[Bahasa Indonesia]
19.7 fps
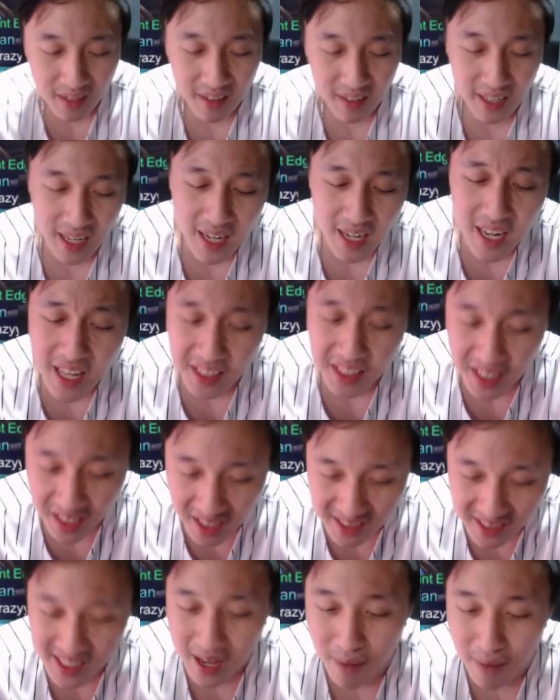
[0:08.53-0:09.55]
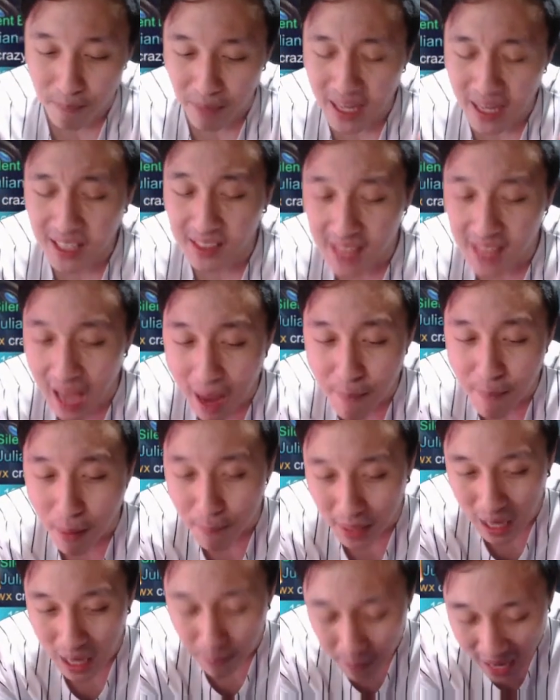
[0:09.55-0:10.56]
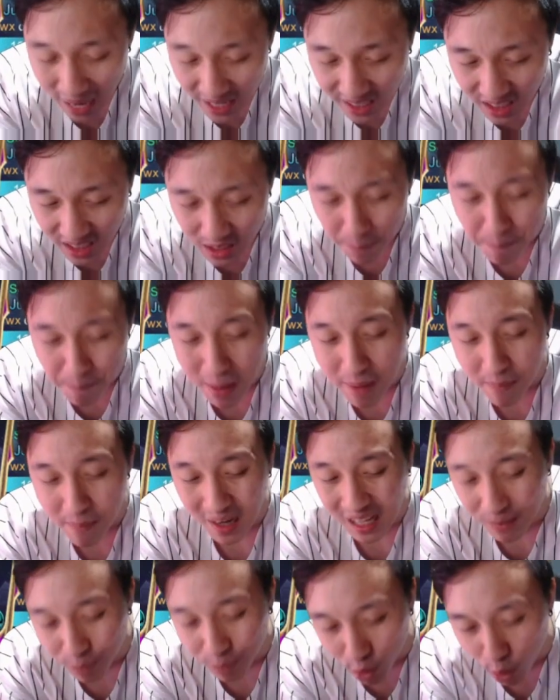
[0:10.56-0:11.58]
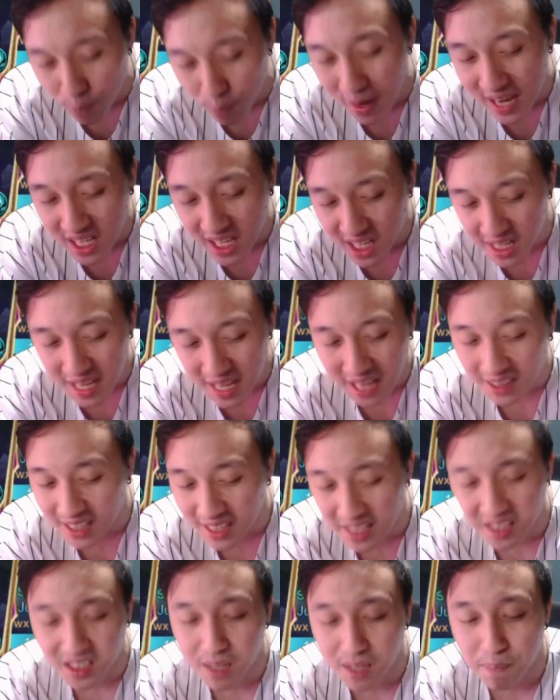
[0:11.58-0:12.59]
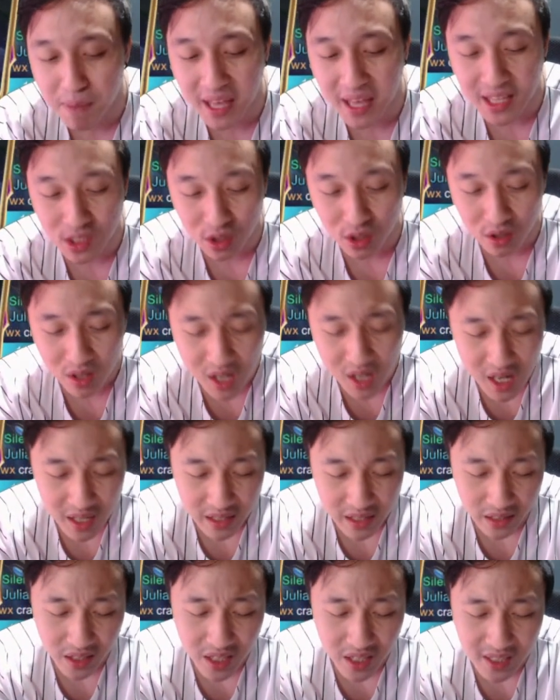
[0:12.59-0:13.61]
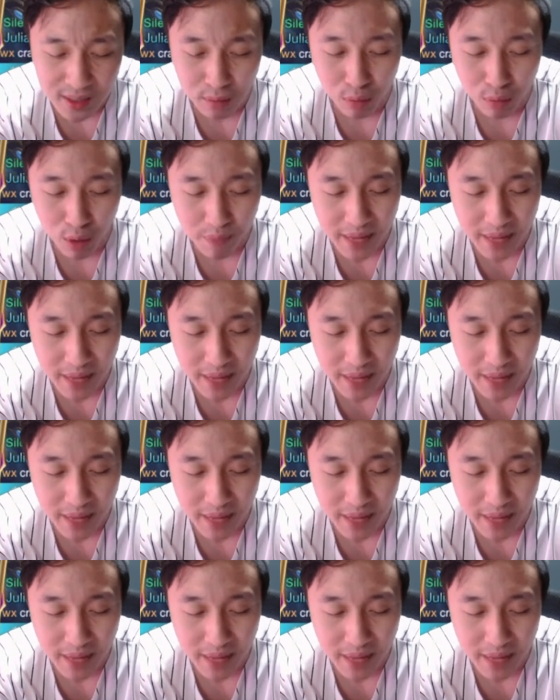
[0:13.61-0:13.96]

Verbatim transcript: Kalian lihat ya guys ya, meta beberapa hari ke depan bakal berubah jadi Nathan di band cok. Jadi sebelum